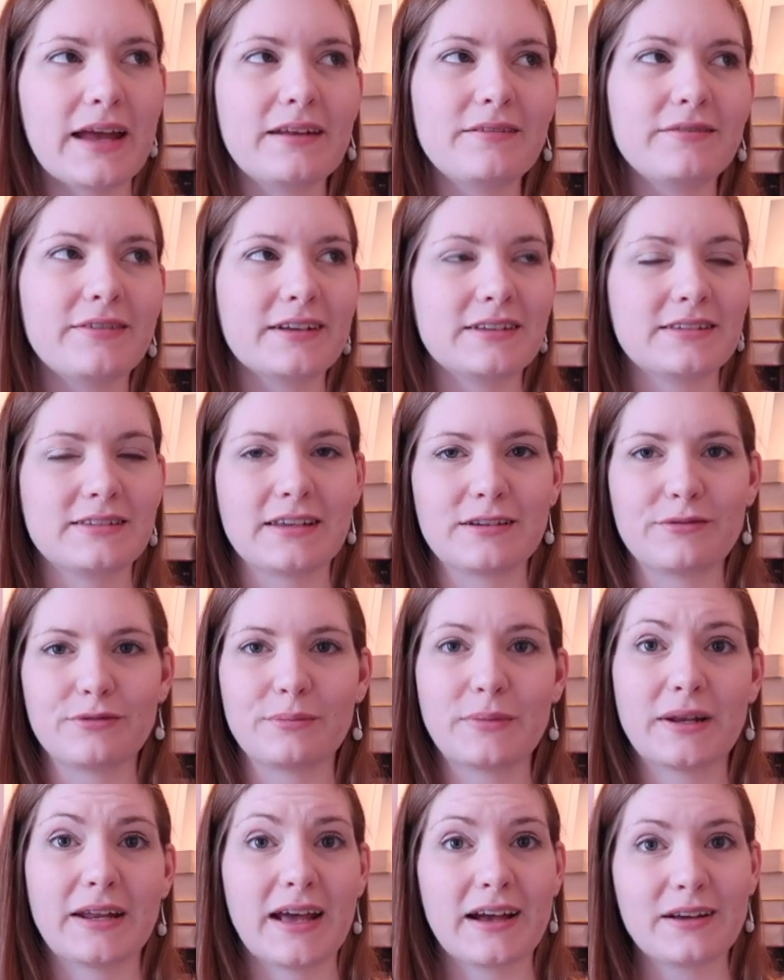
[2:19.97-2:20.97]
Anfangszeit
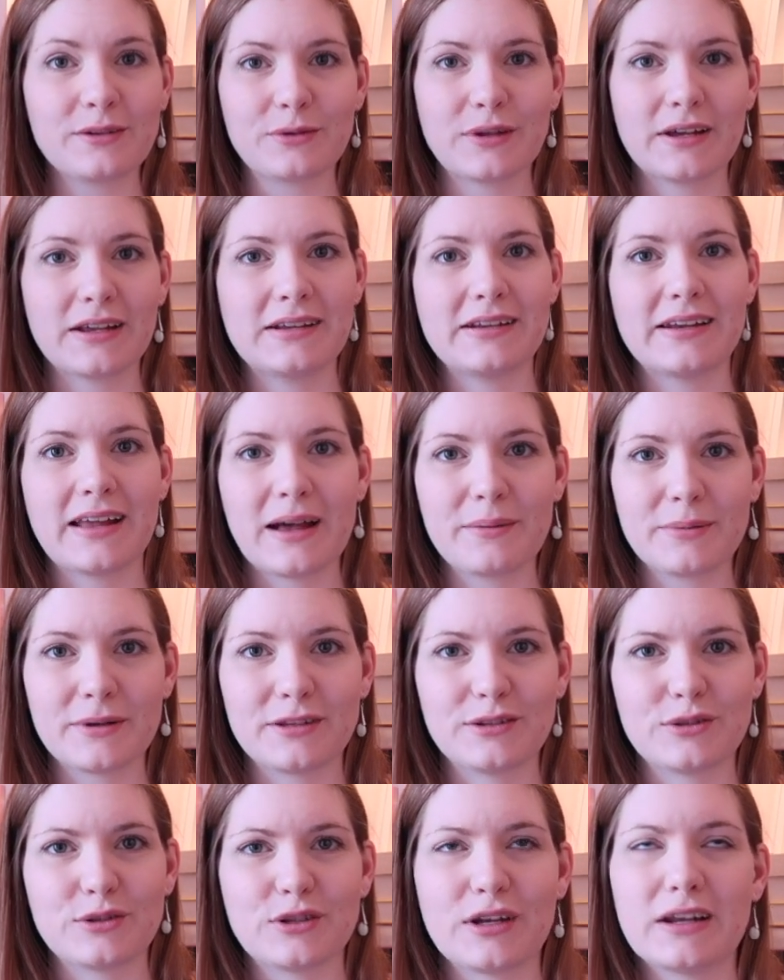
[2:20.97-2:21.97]
von meiner aktuellen
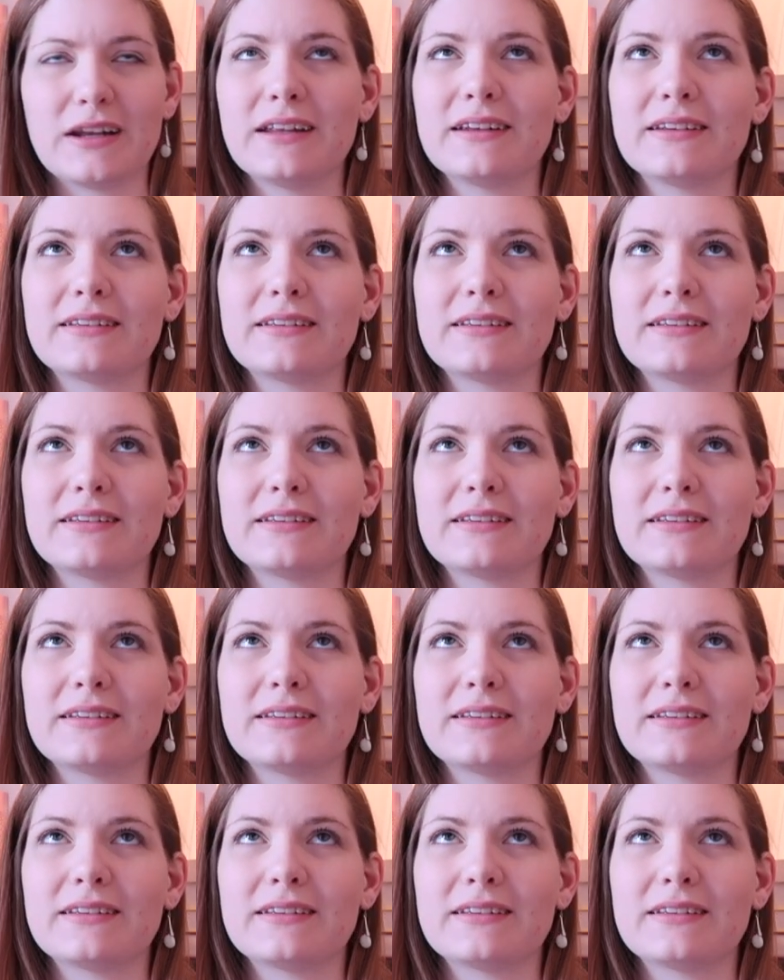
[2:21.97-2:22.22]
Arbeitsstelle,